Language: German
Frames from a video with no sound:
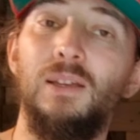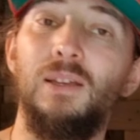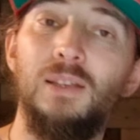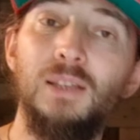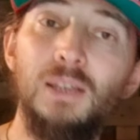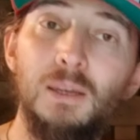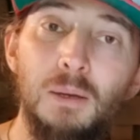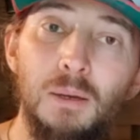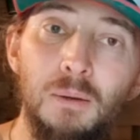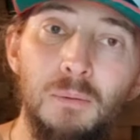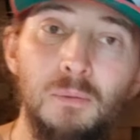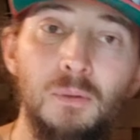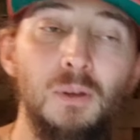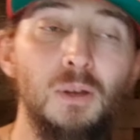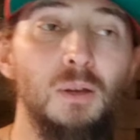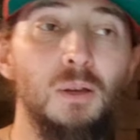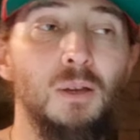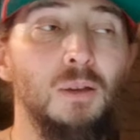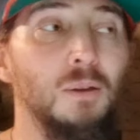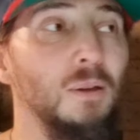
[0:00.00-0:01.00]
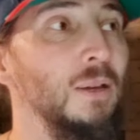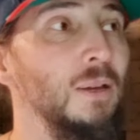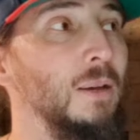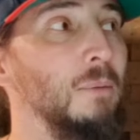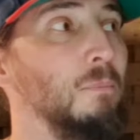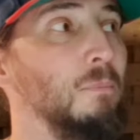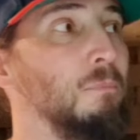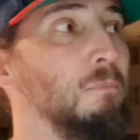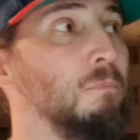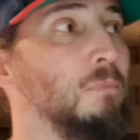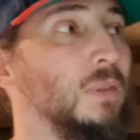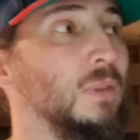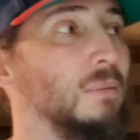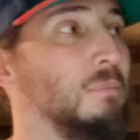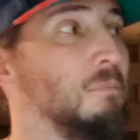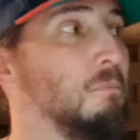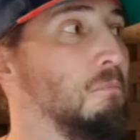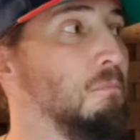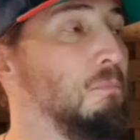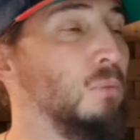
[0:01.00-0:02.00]
Ihr ähm,
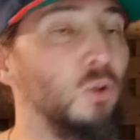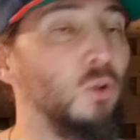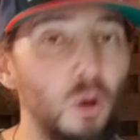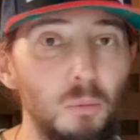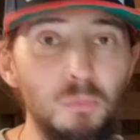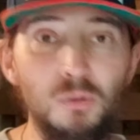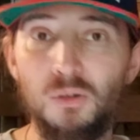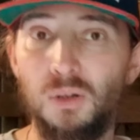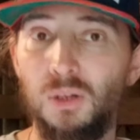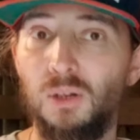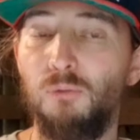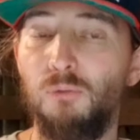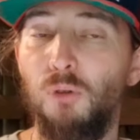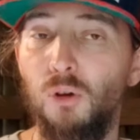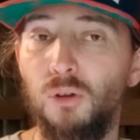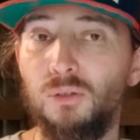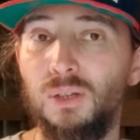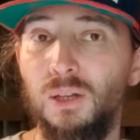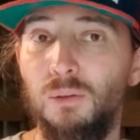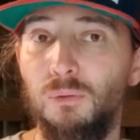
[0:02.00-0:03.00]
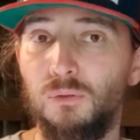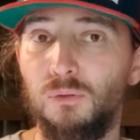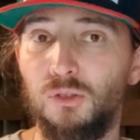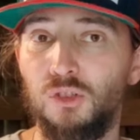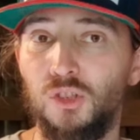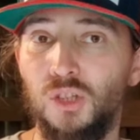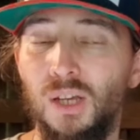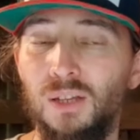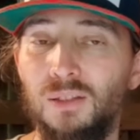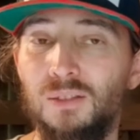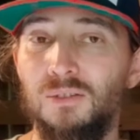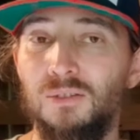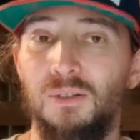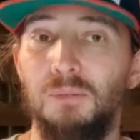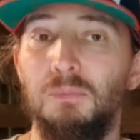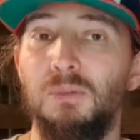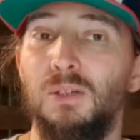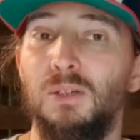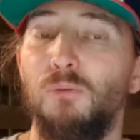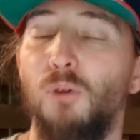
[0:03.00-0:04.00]
bekommt sogar noch Vorteile von uns geschenkt,
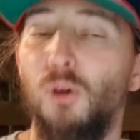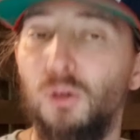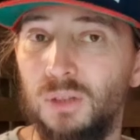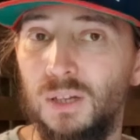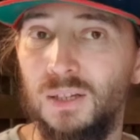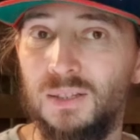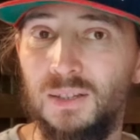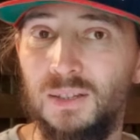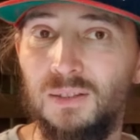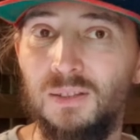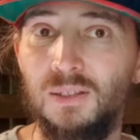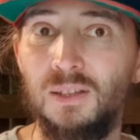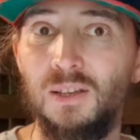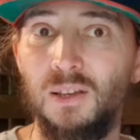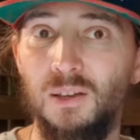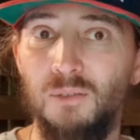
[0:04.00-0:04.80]
nämlich die Vorteile sind,